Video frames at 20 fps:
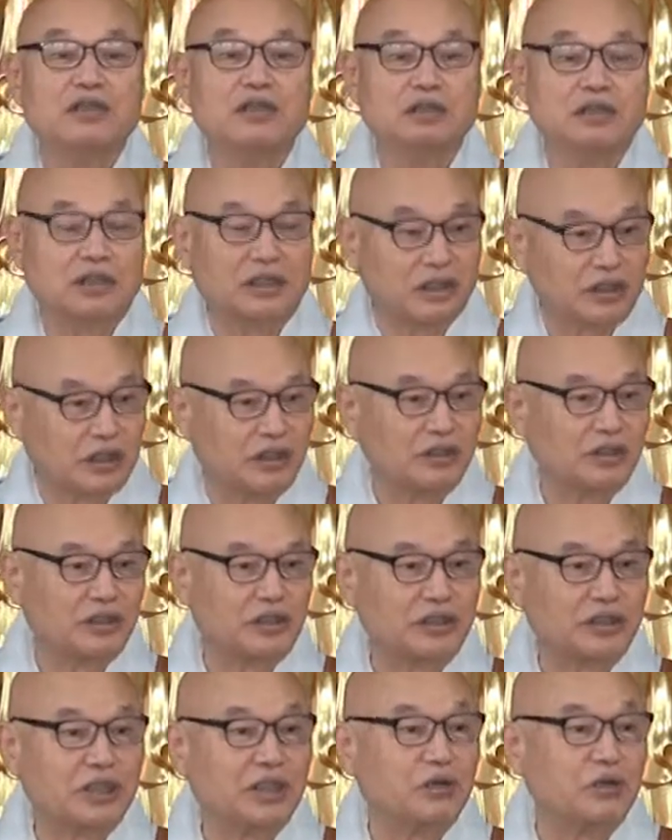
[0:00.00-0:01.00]
그렇게 되는
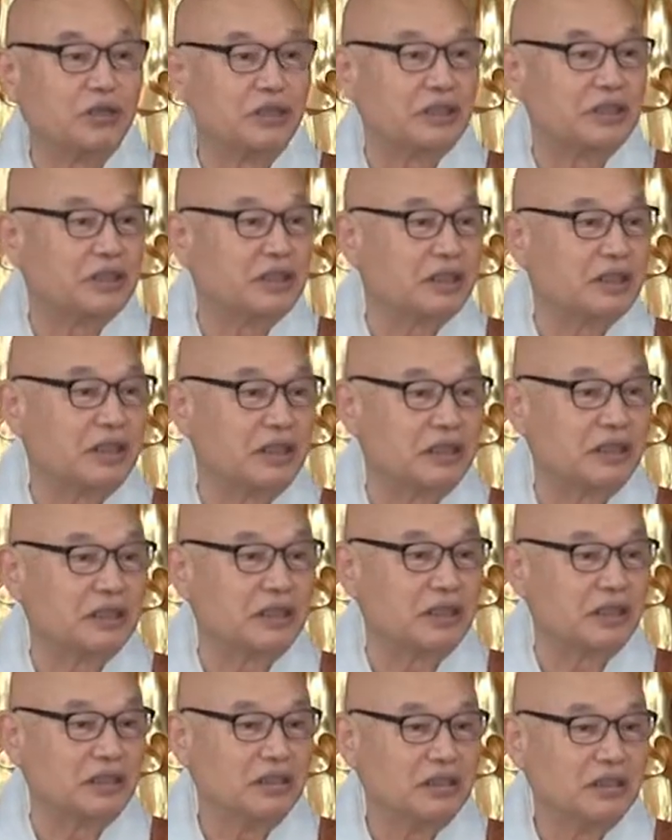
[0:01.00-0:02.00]
거야. 차원이 그래 되는
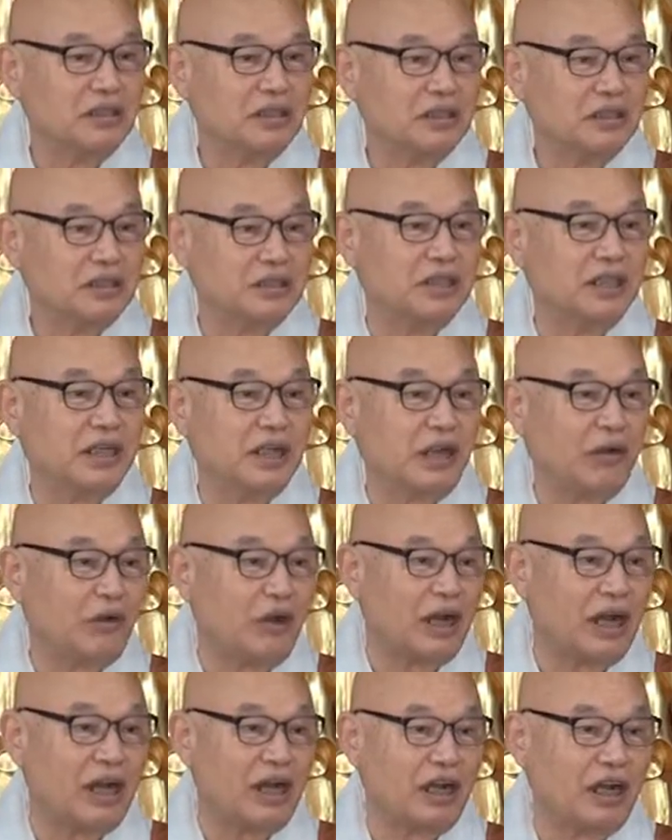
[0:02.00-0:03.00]
거라. 지혜가
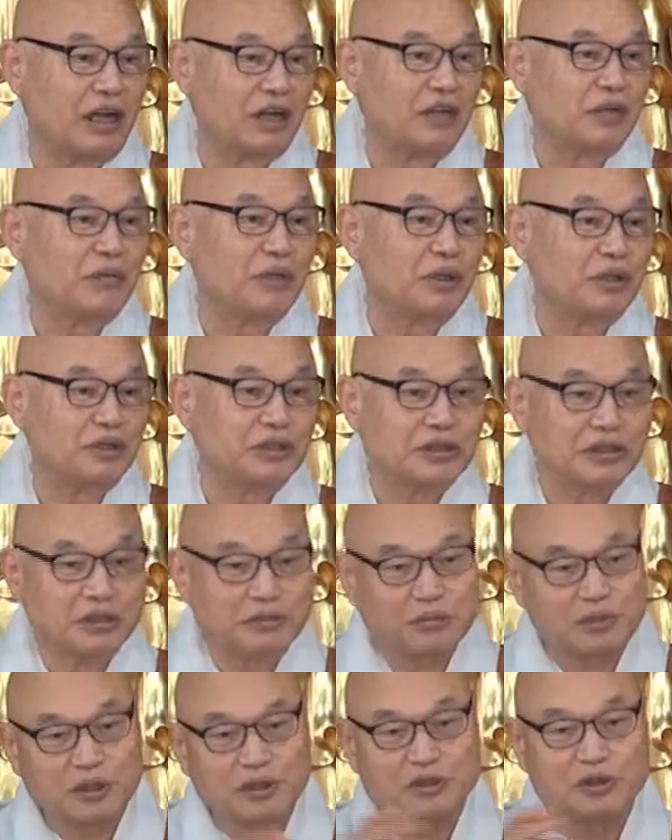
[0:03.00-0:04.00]
환하면
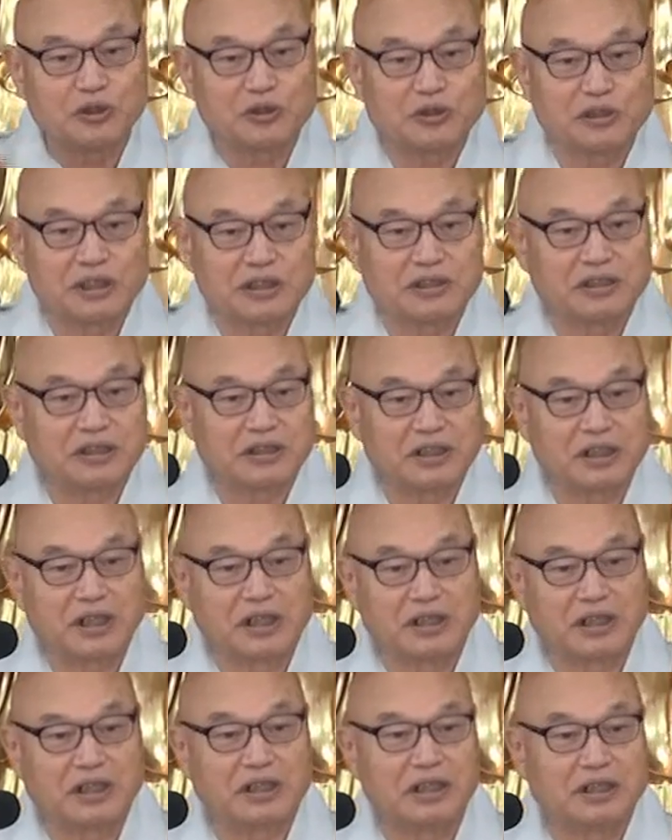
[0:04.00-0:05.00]
그거 뭐
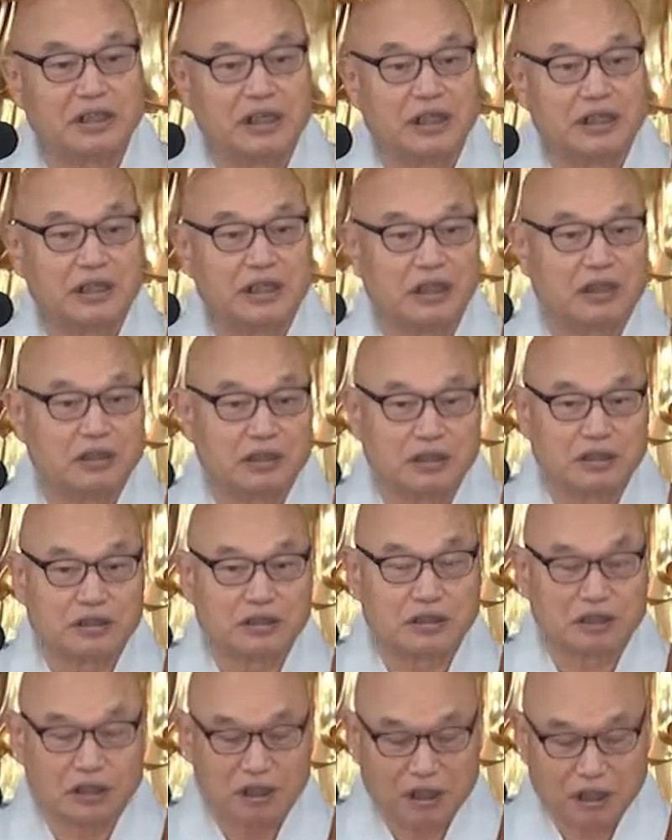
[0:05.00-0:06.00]
초등학생들에게나 이야기할
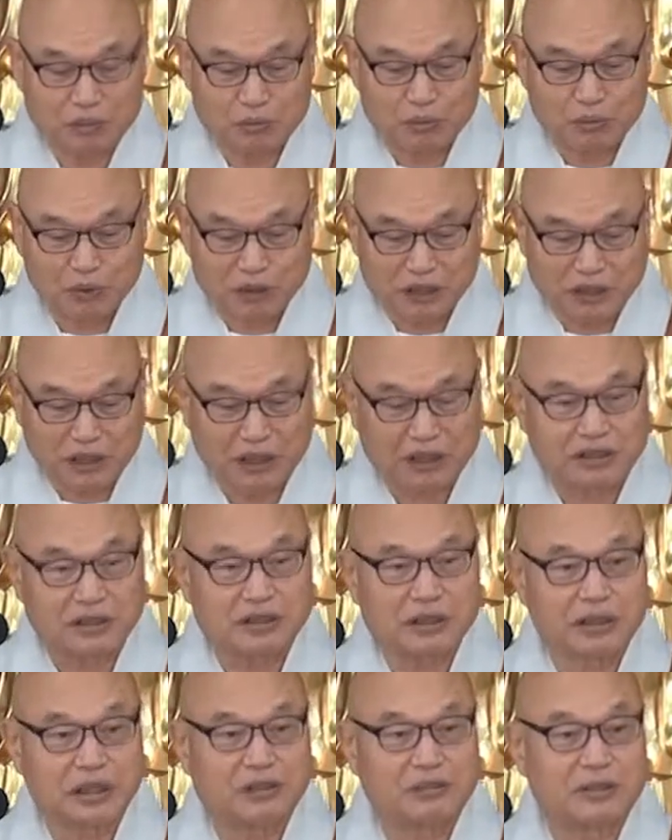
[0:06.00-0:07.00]
거지 뭐 다
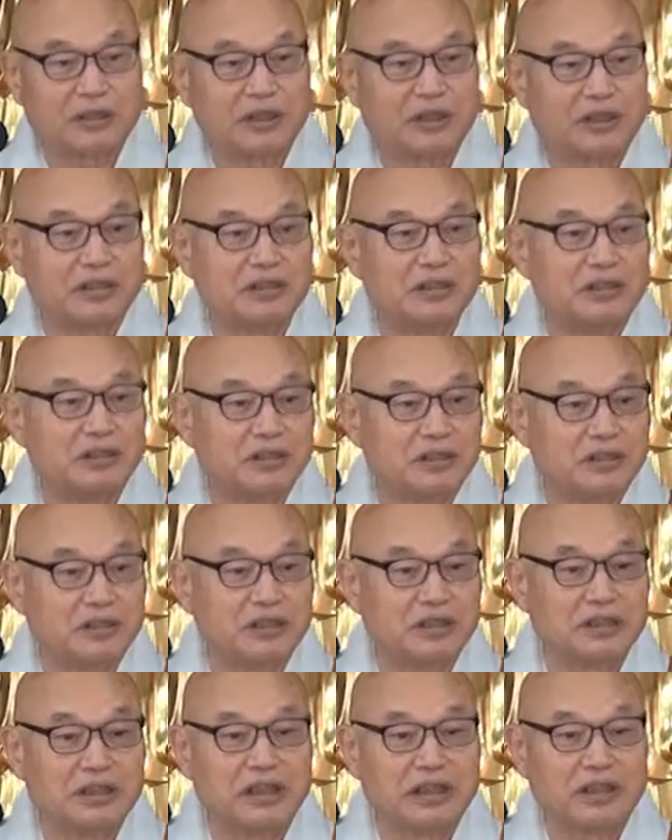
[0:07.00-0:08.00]
큰 사람에게 그,
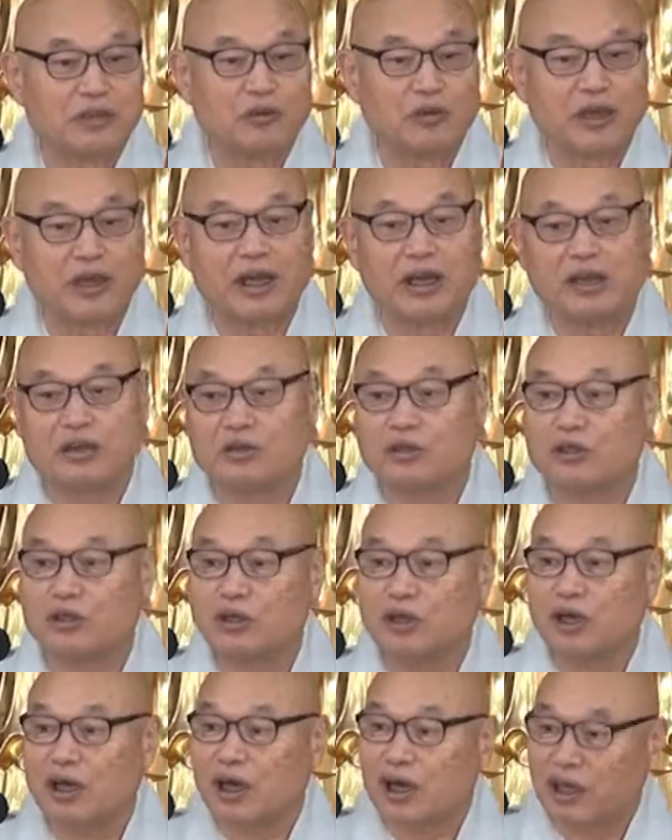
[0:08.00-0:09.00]
그런 이야기 왜 하노
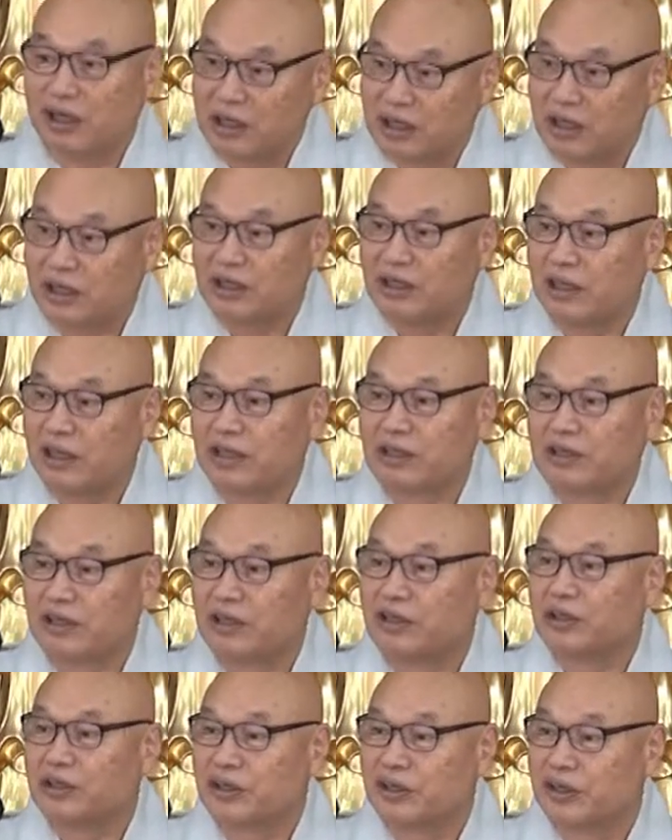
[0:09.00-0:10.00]
이래서야
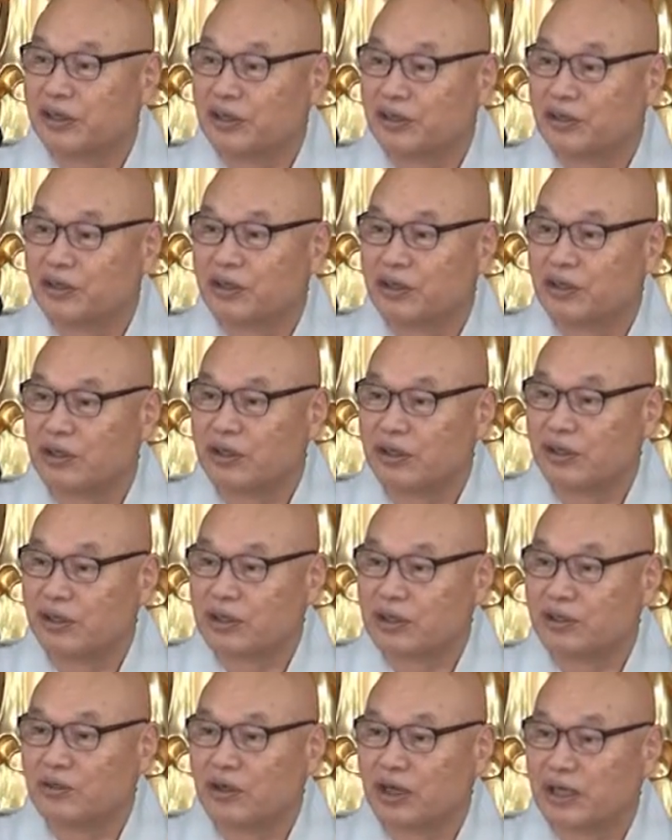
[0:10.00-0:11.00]
되는 거예요
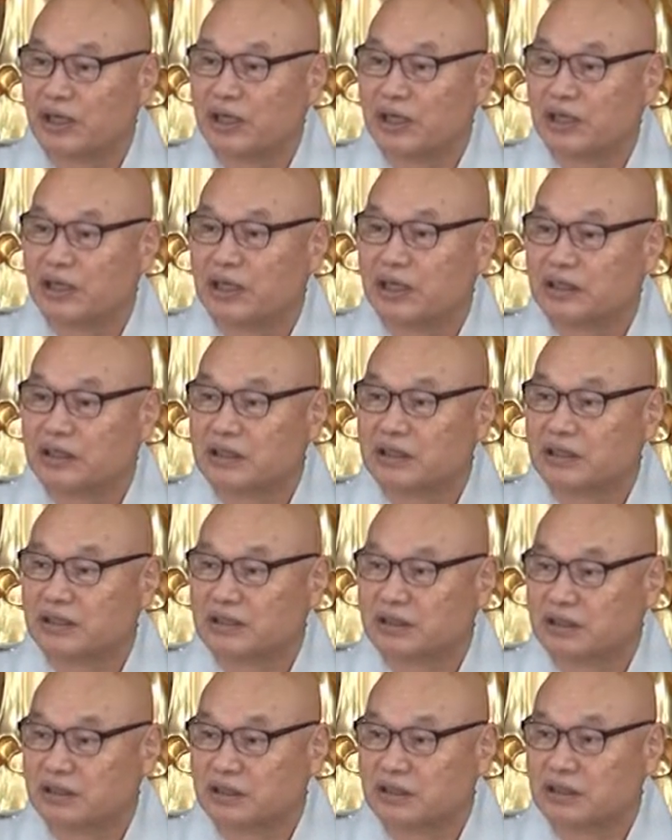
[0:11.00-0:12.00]
인과 이야기 같은
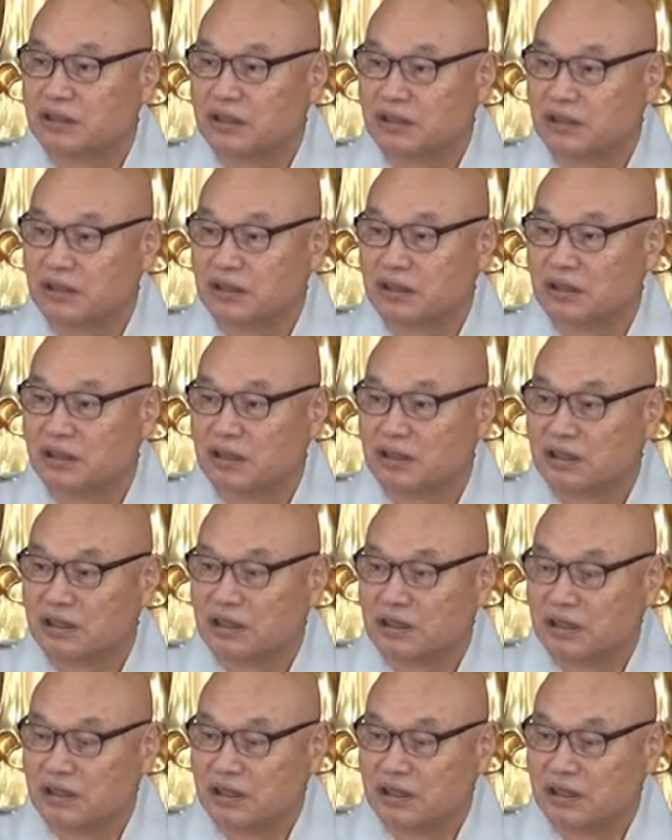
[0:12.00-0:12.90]
것은 어.